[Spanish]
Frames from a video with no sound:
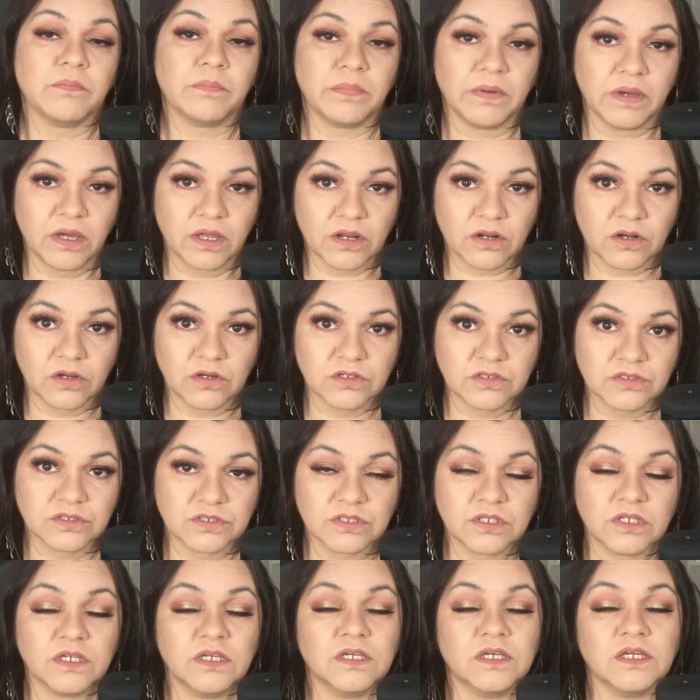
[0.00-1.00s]
de
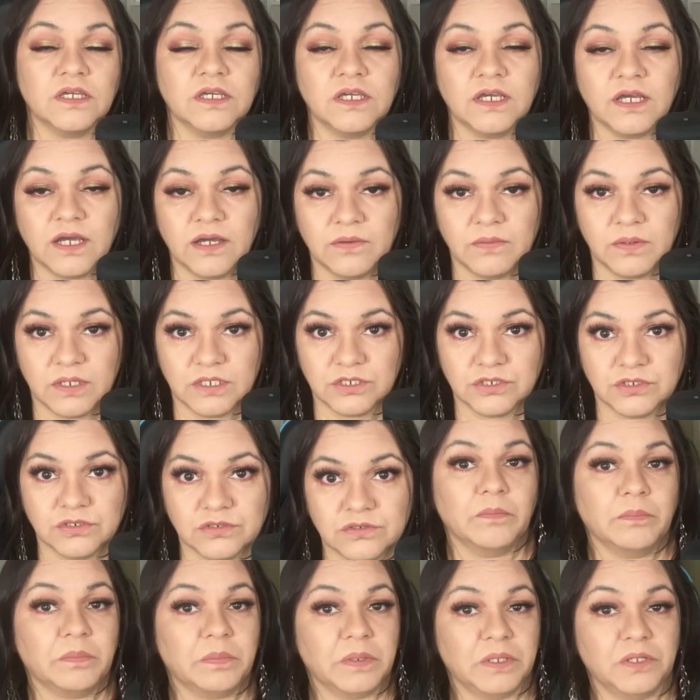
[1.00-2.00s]
perros y
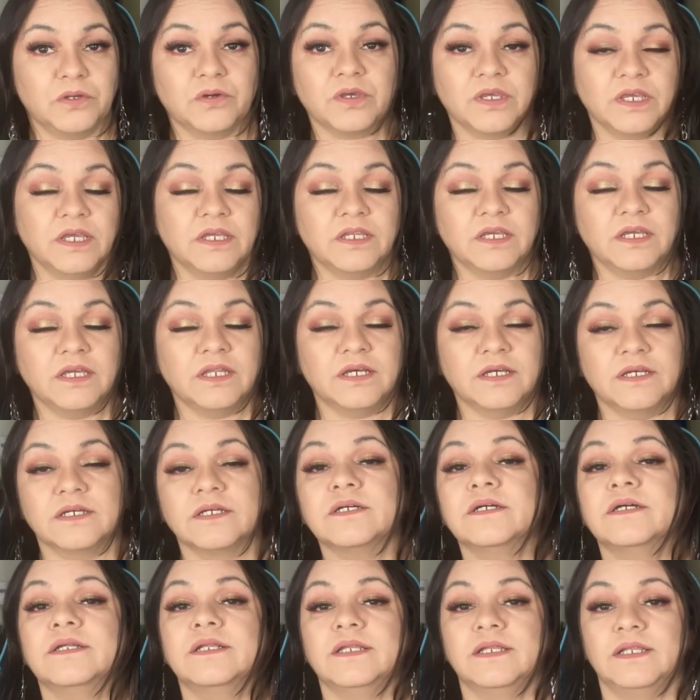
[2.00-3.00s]
caballos. Pero ¿quién
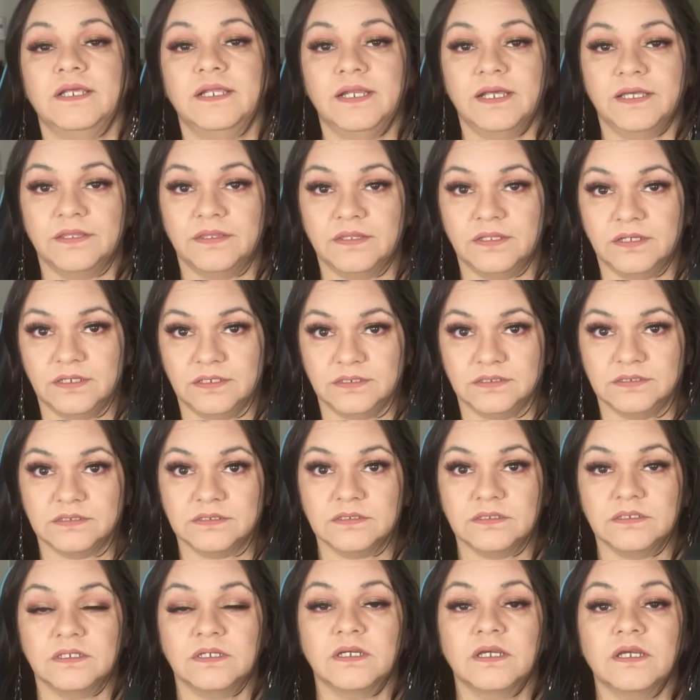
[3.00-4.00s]
era
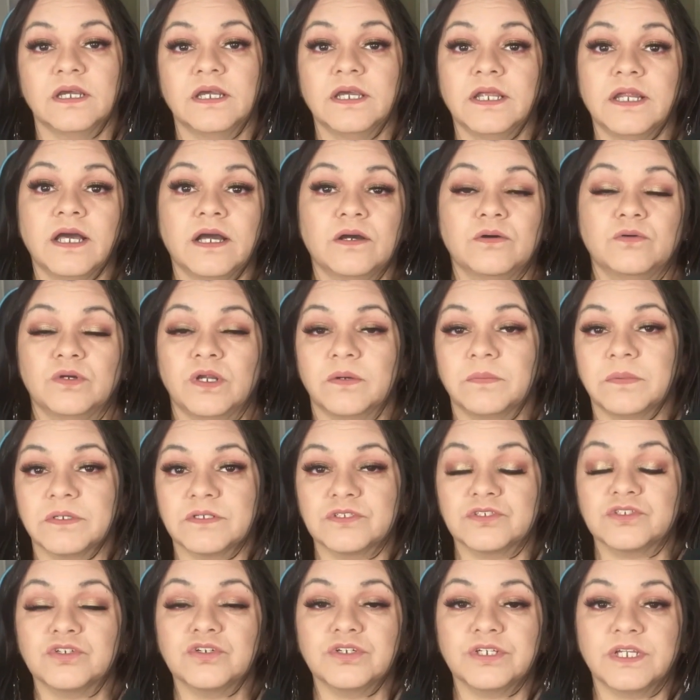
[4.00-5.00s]
Lelandais? Era una
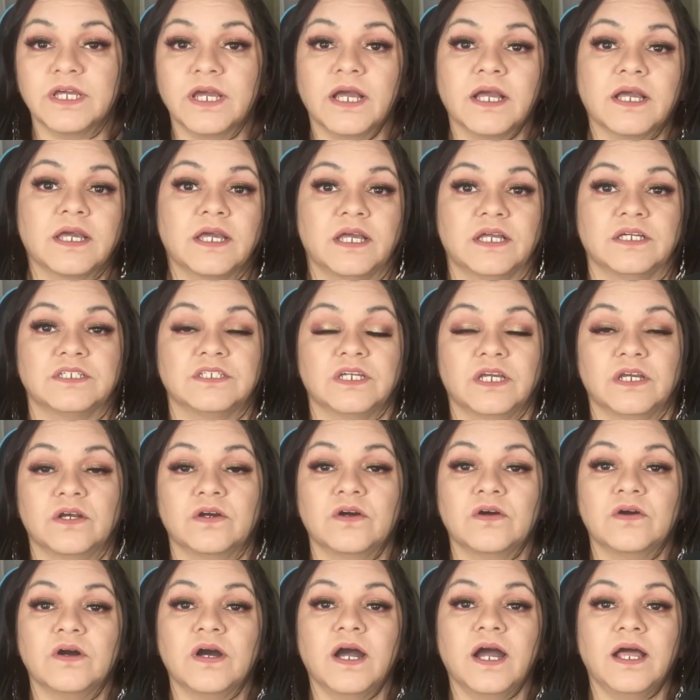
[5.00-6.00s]
persona que
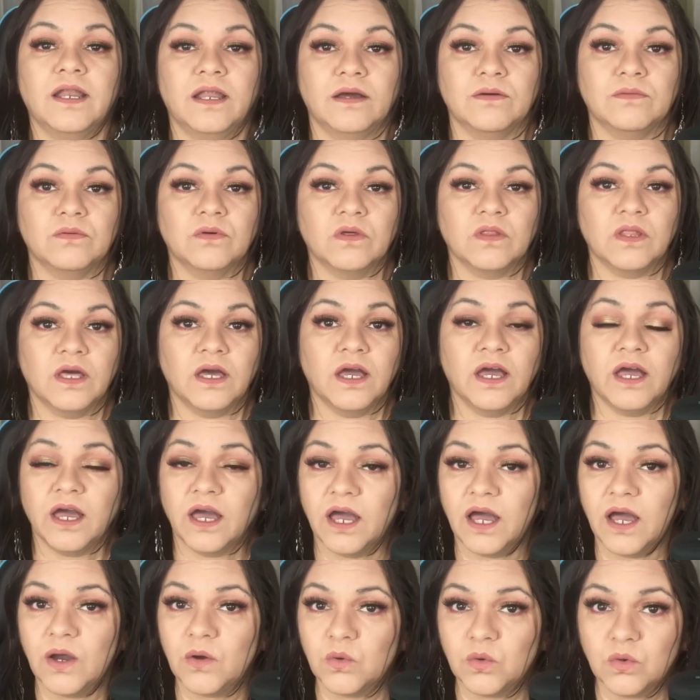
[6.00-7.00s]
llegó a la boda
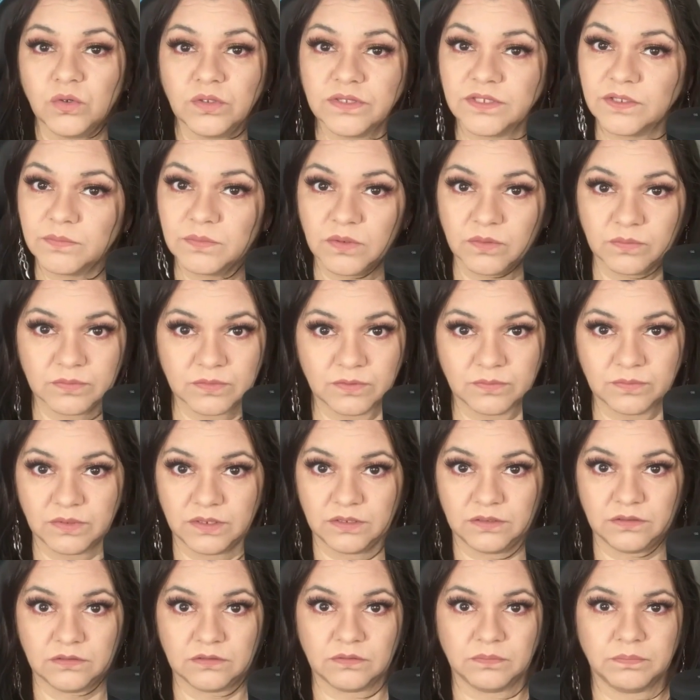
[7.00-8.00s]
a último
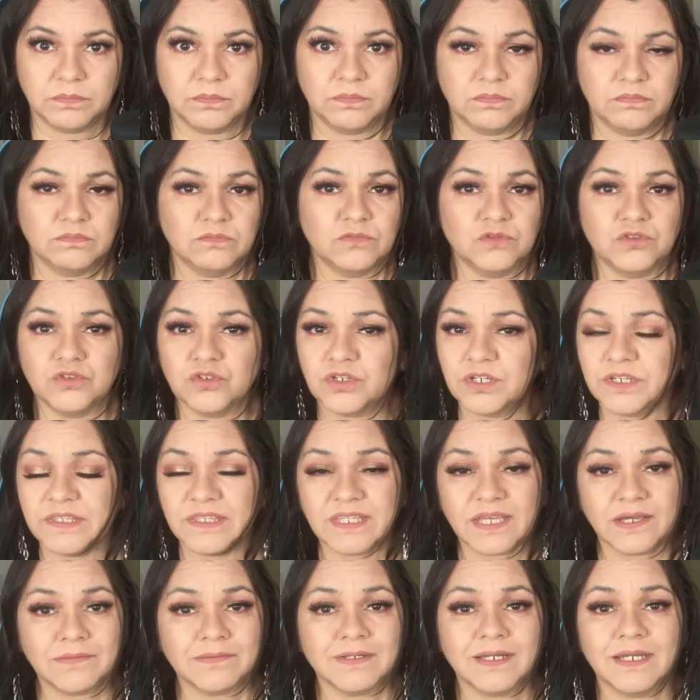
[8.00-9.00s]
momento. No
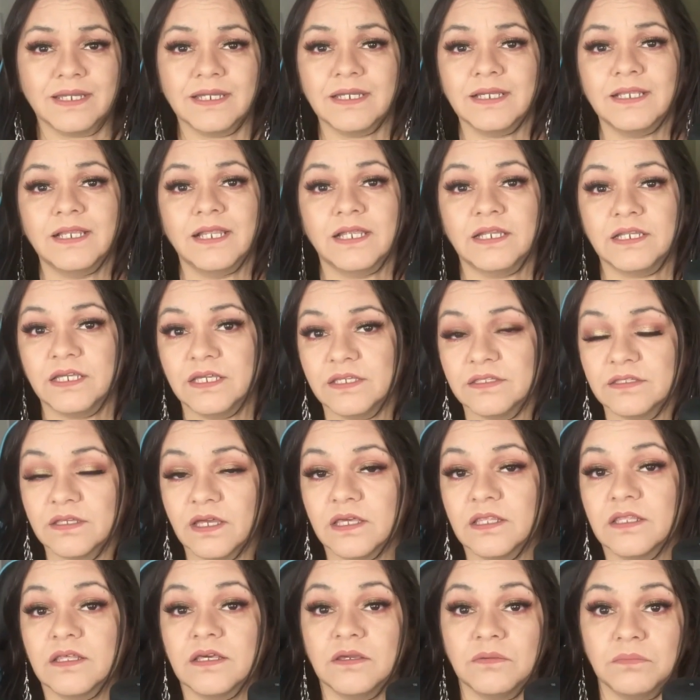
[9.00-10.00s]
estaba en la
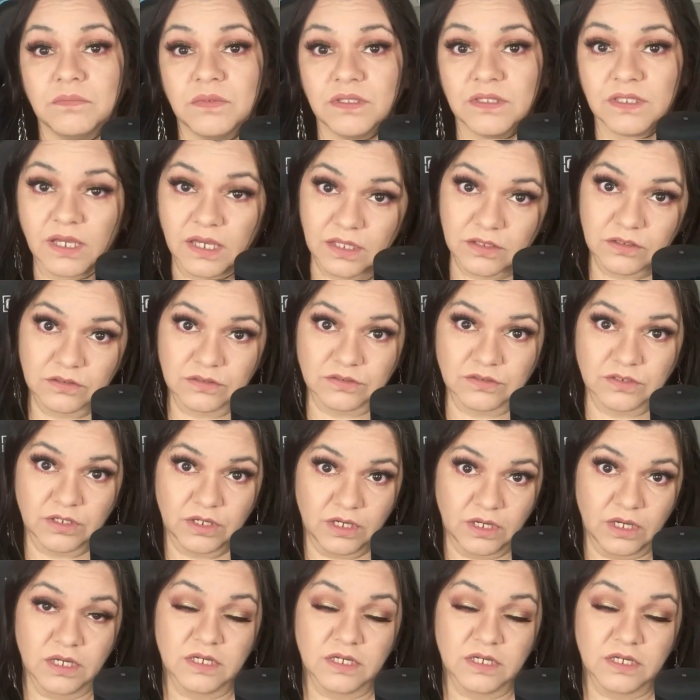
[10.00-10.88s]
lista de invitados.